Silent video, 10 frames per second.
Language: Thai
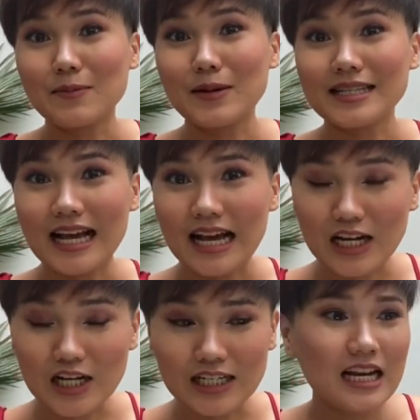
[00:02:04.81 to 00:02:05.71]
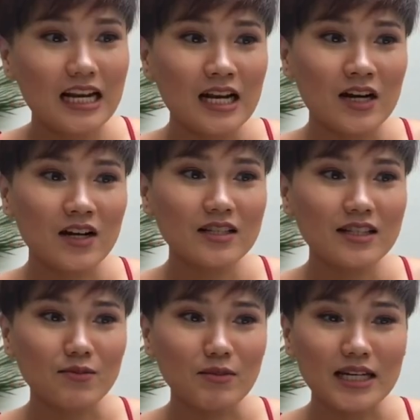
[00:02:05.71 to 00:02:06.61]
ภาษาอังกฤษ แล้วก็
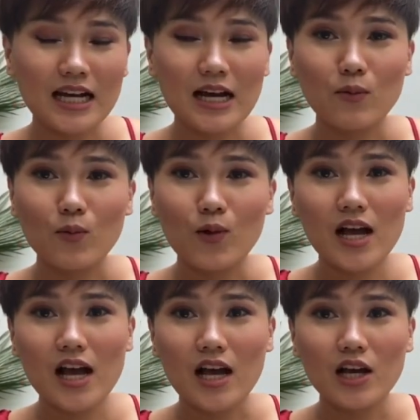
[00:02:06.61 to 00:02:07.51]
จะมีคำว่า